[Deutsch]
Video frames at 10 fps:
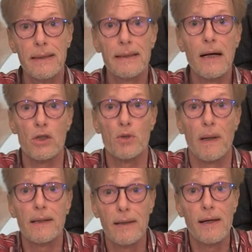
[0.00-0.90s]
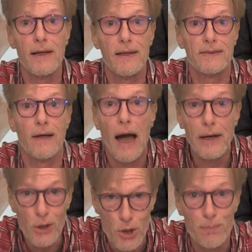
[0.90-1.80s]
Ja, spannende
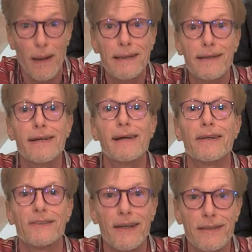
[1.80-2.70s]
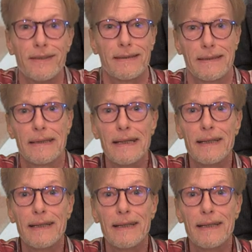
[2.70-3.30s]
eine spannende Lasagne.